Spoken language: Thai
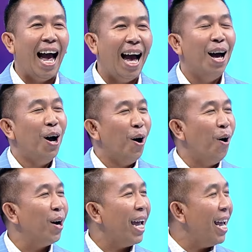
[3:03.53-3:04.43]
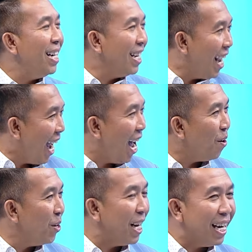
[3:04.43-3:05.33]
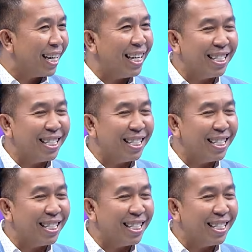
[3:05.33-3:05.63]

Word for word: อ่ะโอเคหนึ่งในห้าคนนี้ใคร